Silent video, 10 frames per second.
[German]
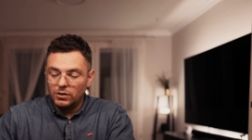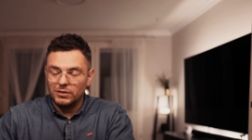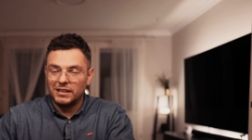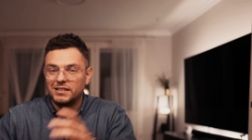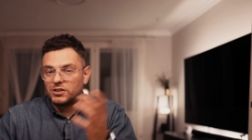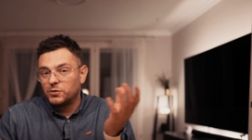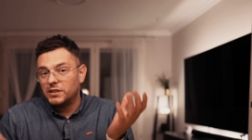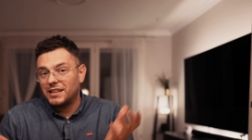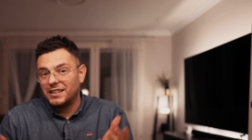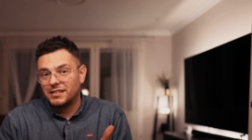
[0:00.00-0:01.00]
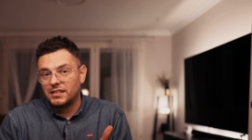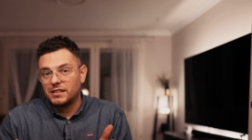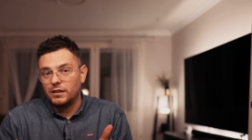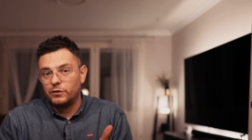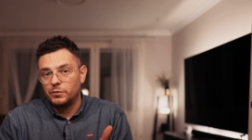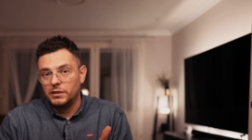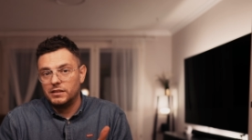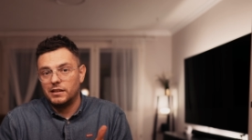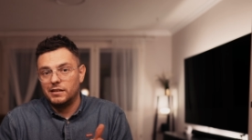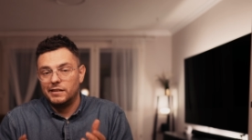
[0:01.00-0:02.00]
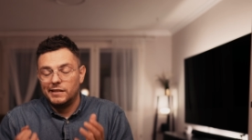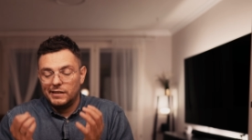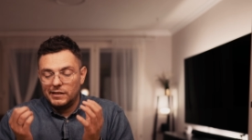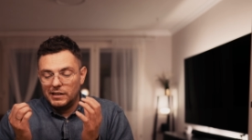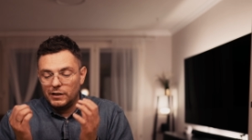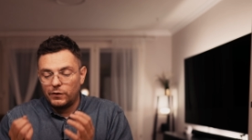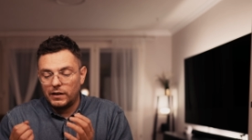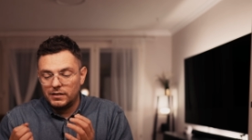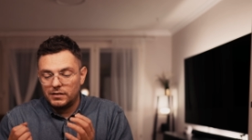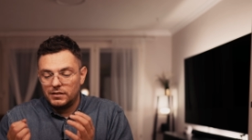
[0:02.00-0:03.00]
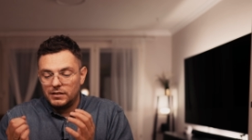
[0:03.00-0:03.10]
Und das ist schon wieder dann interessant für mich, denn ich fand